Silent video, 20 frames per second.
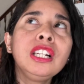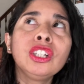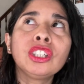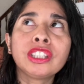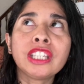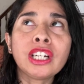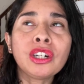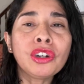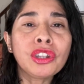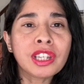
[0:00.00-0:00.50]

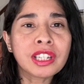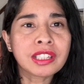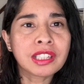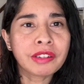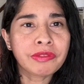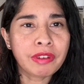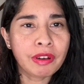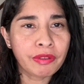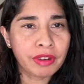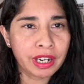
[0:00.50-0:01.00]
Lo tengo
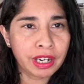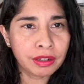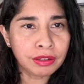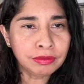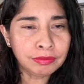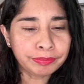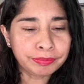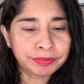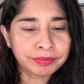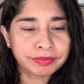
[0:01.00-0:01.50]
desde
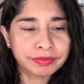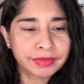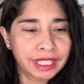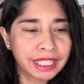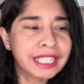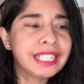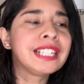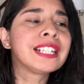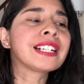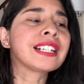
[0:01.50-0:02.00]
febrero,
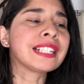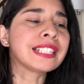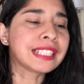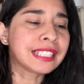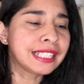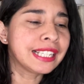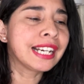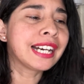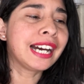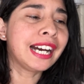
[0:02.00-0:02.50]
y
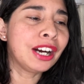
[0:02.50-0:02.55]
recién